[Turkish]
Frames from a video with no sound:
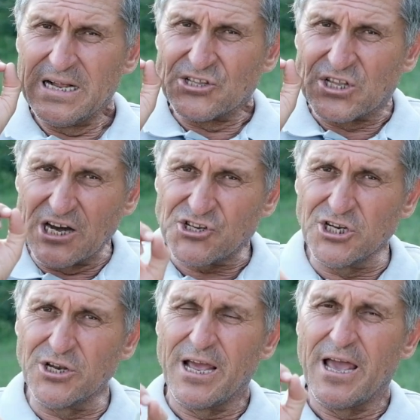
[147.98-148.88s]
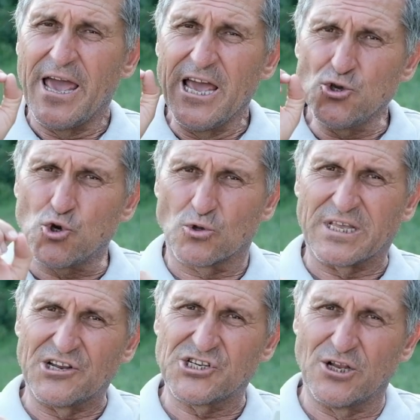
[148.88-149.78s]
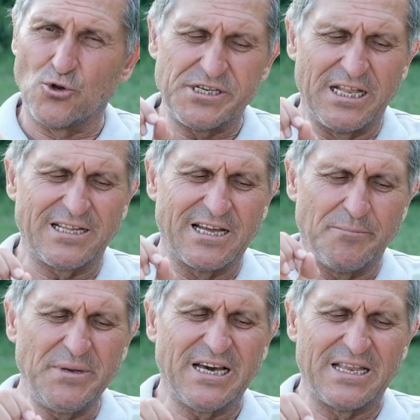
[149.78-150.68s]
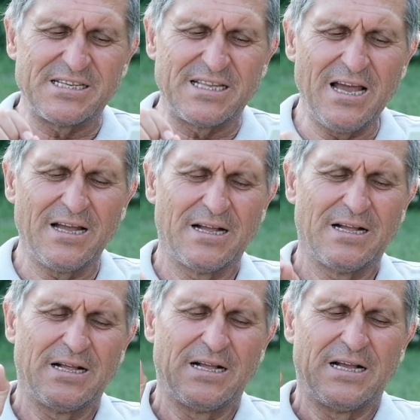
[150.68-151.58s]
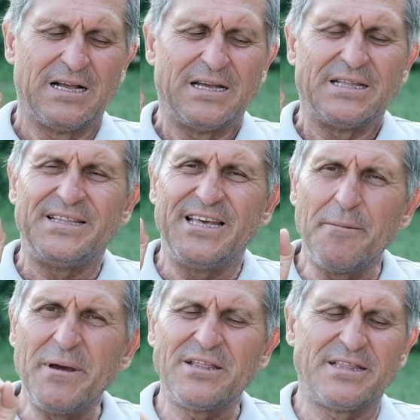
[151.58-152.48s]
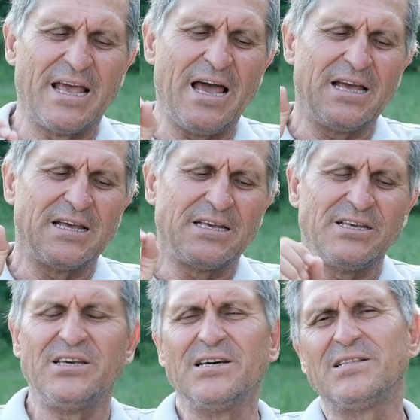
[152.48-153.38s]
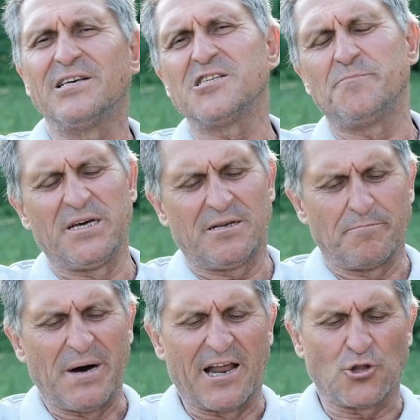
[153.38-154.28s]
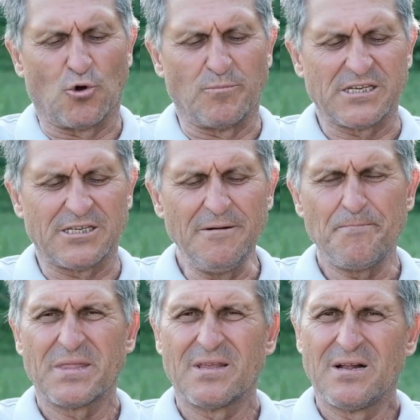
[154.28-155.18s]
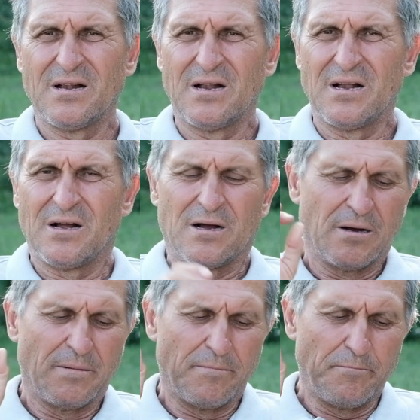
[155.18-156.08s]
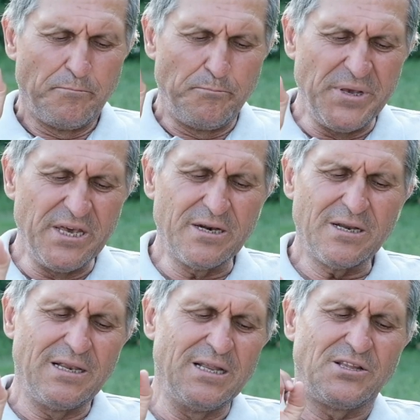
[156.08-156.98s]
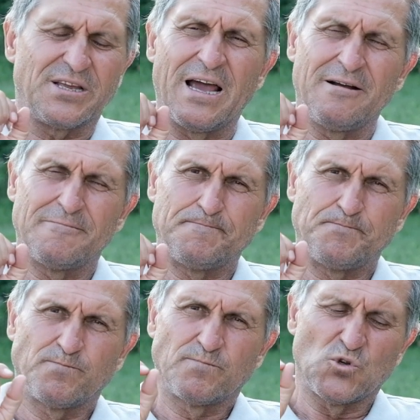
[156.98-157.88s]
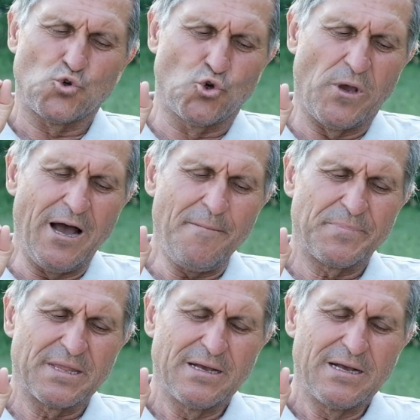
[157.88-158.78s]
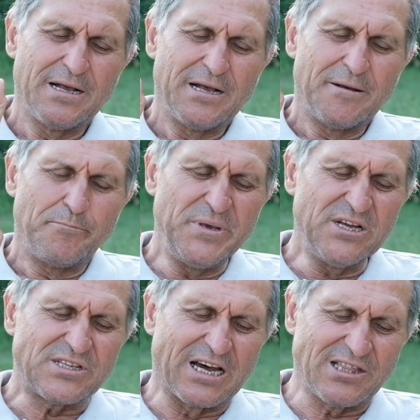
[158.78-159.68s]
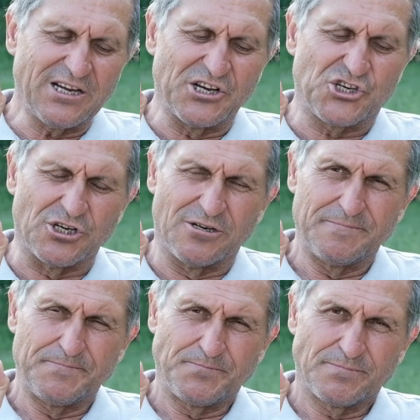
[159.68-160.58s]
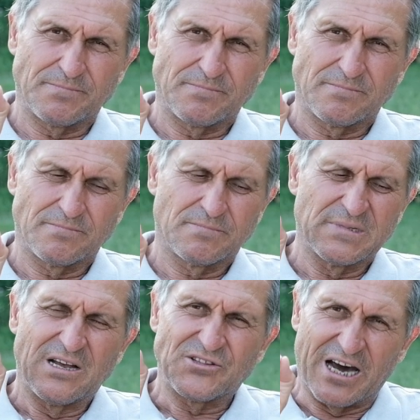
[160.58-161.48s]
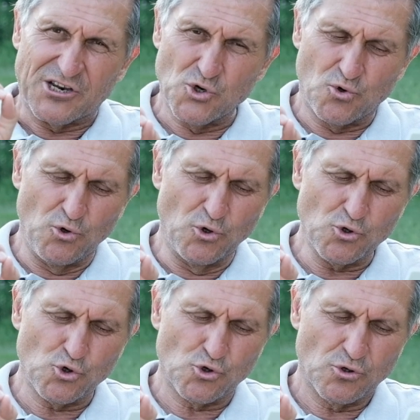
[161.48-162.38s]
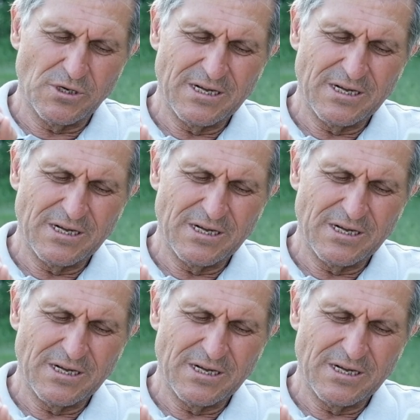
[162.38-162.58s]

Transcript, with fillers: Tarçının en çok tartışılan özelliklerinden bir tanesi de diyabette yıldız bir baharat olması. 1 litre suya 1 tatlı kaşığı tarçın koyuyoruz.